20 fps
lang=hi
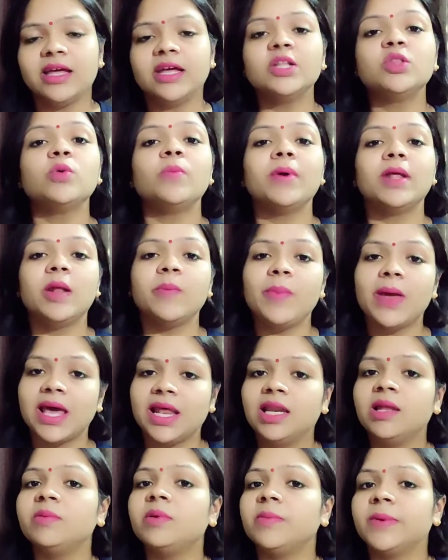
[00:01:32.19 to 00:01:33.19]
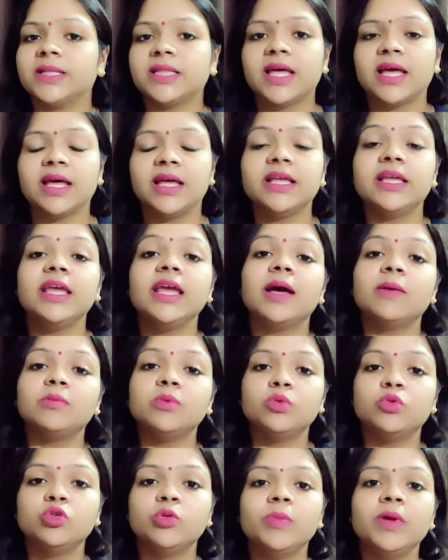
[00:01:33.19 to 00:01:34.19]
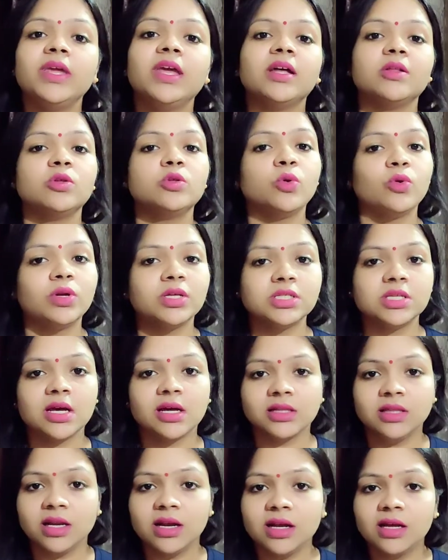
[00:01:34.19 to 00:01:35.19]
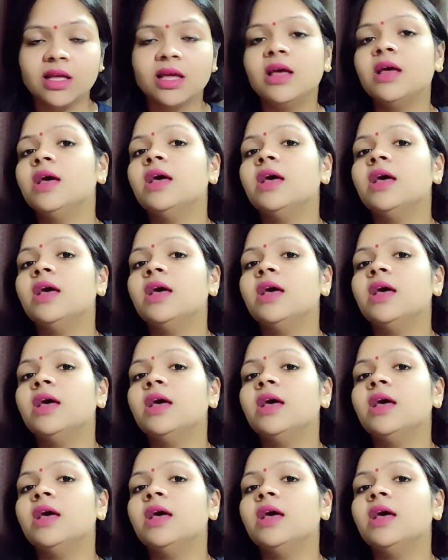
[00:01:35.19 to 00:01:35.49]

है तो मैंने पहले भी बताया कि आप दूध में या तो थोड़ा सा अदरक